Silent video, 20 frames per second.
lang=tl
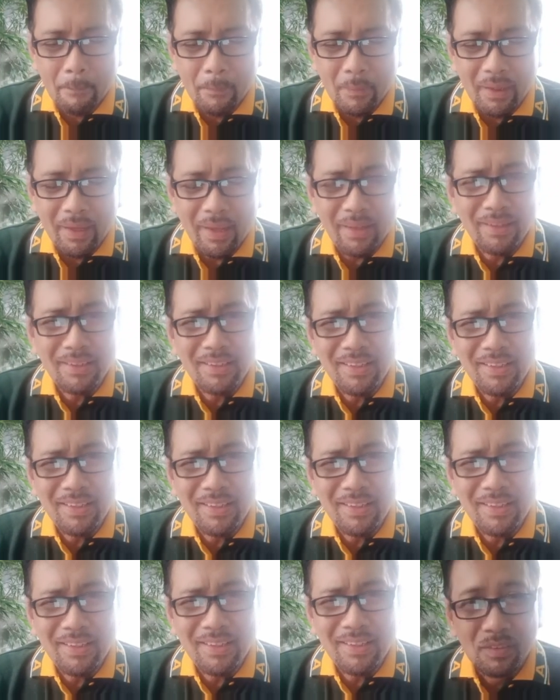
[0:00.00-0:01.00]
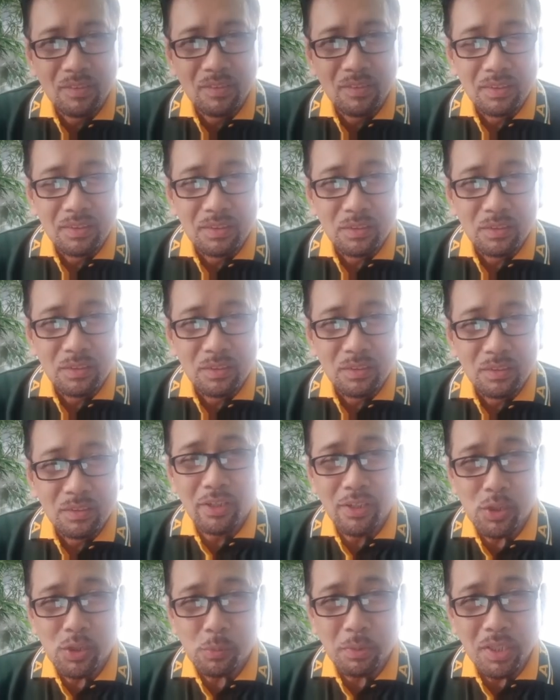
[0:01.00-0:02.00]
and lead them to
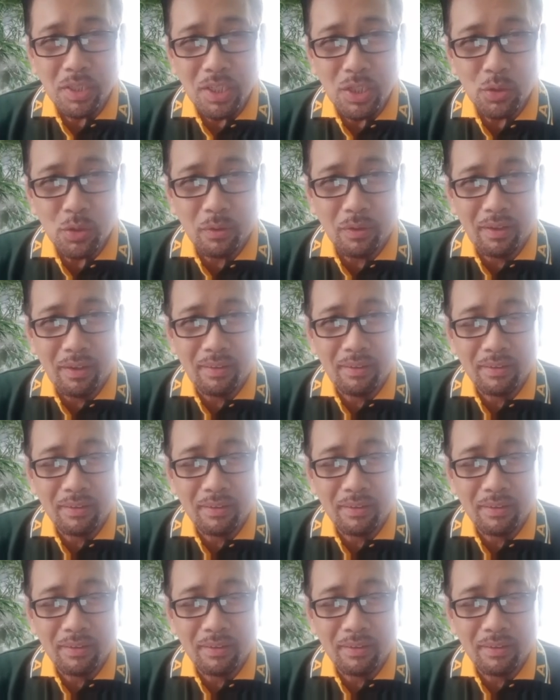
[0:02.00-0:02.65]
their spiritual